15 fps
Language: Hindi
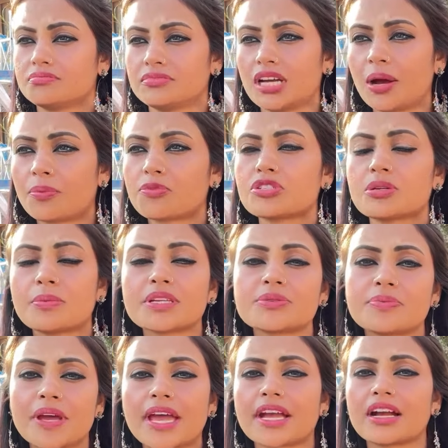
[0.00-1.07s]
आपको समझ
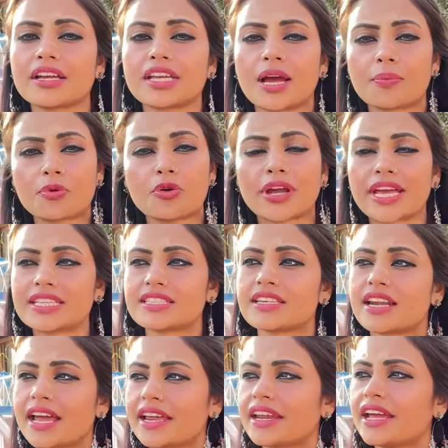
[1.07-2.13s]
में आएगा कि आपको कैसे
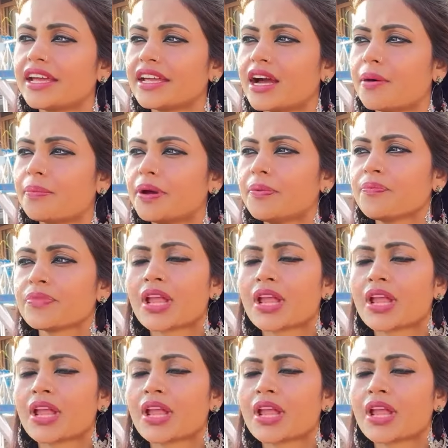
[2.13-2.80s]
रहना है यहाँ पर